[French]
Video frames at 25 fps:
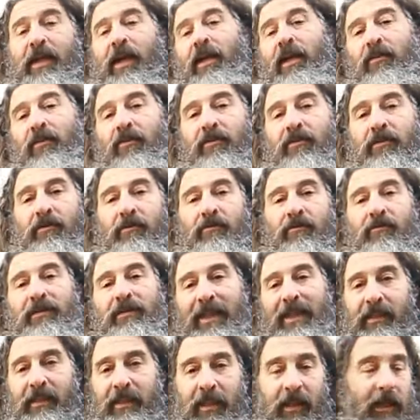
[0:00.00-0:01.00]
règle
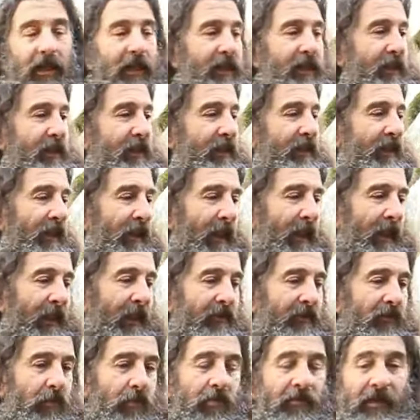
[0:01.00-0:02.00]
vous intéresse,
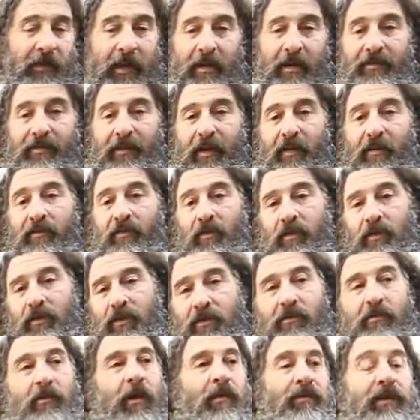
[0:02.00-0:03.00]
vous pouvez la faire
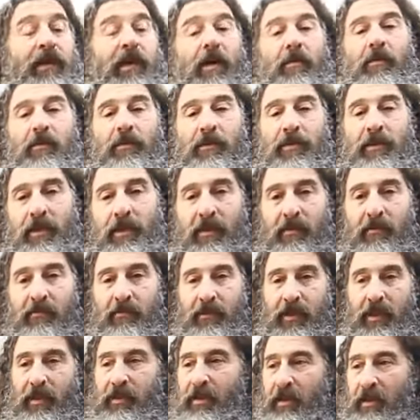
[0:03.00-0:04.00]
vôtre. Bon, évidemment, si elle
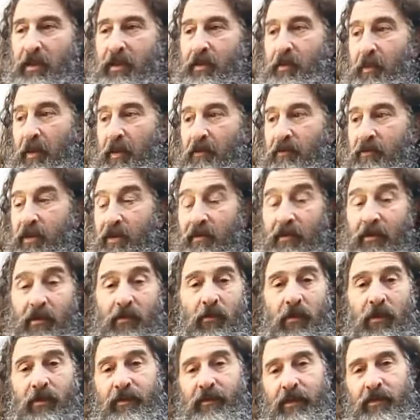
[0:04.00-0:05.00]
ne vous intéresse pas, vous avez le
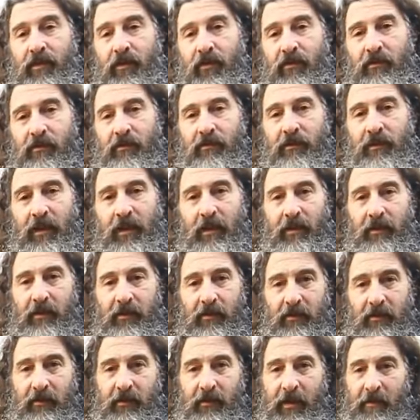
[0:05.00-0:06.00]
droit de faire ce que vous voulez.
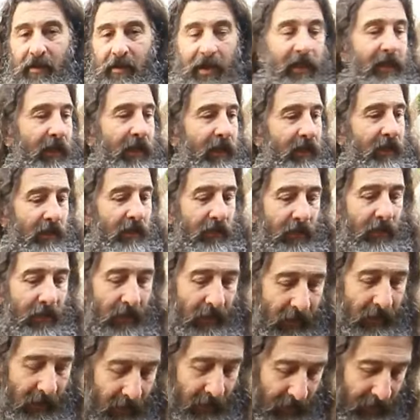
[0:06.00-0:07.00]
Euh, on est bien d'accord.
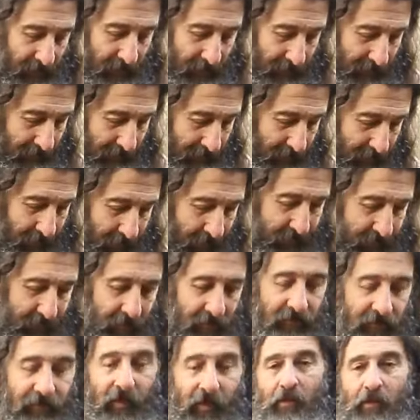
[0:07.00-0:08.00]
Euh,
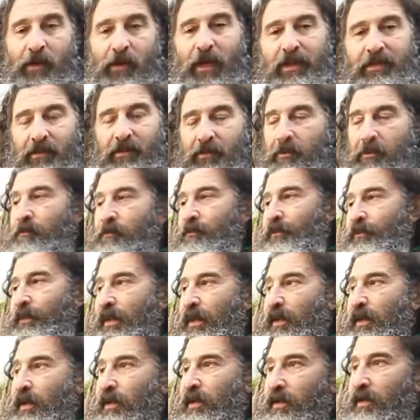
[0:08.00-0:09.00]
c'est une formulation.
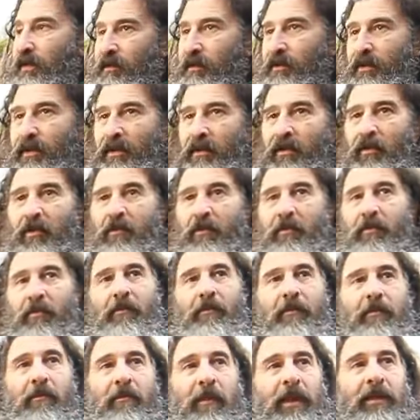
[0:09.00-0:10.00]
alors
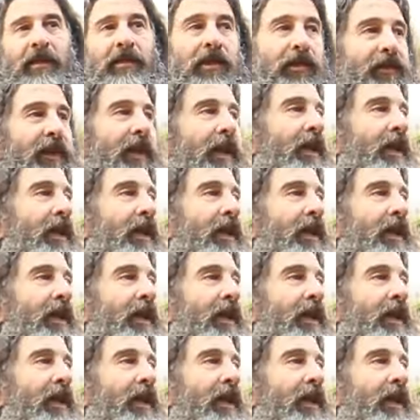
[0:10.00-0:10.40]
maintenant je